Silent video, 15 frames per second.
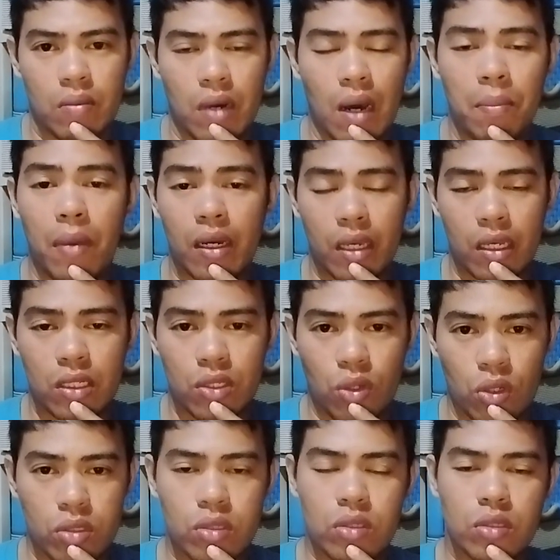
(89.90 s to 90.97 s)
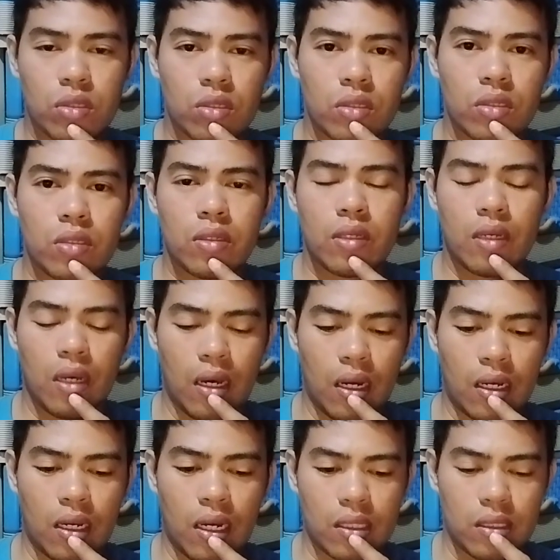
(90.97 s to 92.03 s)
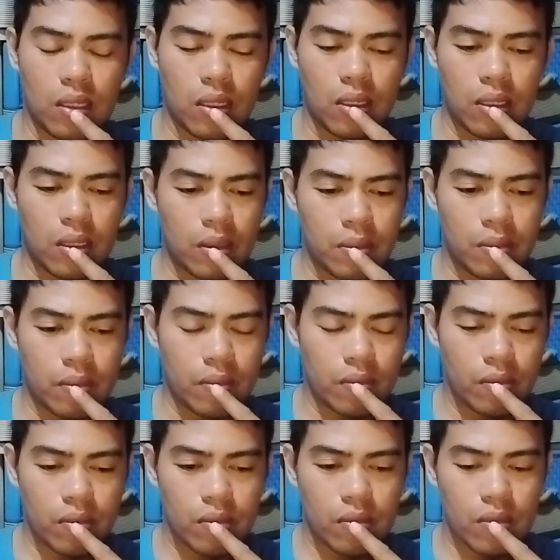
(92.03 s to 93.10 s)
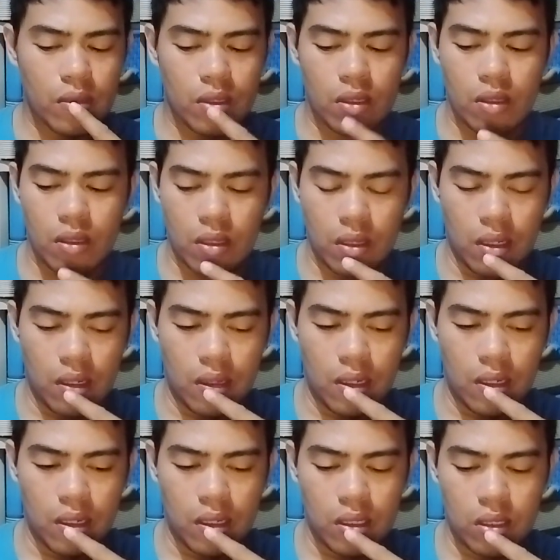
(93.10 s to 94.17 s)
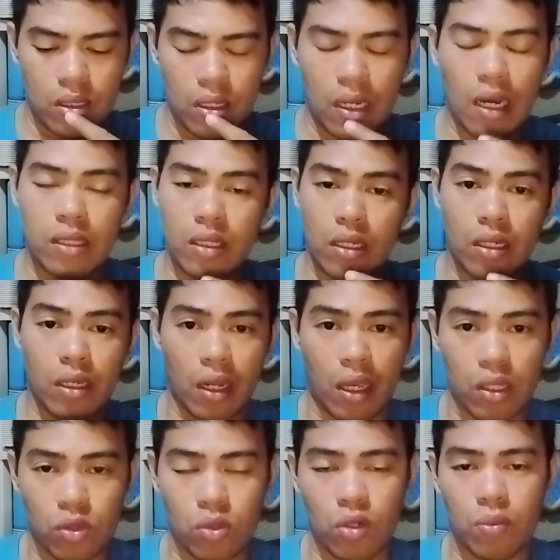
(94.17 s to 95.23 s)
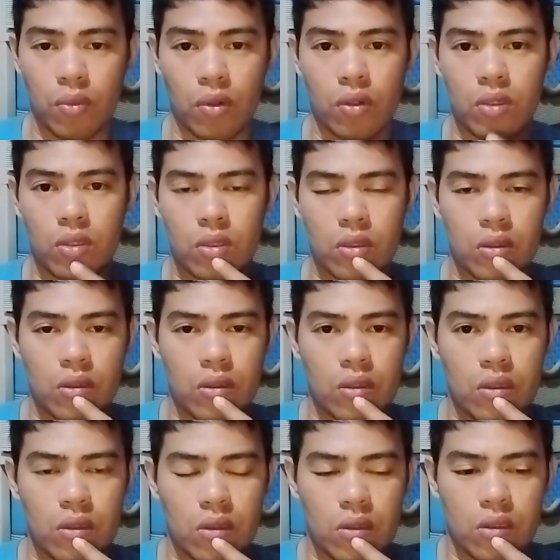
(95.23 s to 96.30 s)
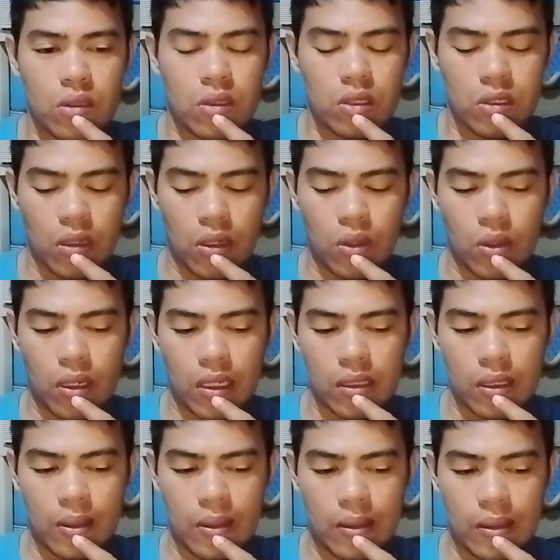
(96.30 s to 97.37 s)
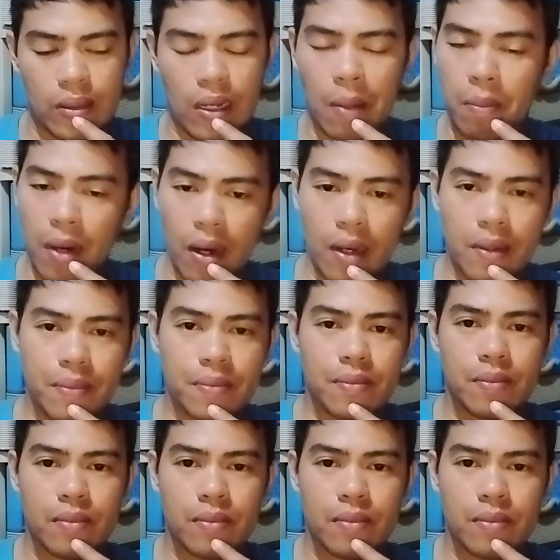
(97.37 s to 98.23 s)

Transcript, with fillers: mahabaging Diyos ang ating uh, ang ating creator po. Siya yung ating ama.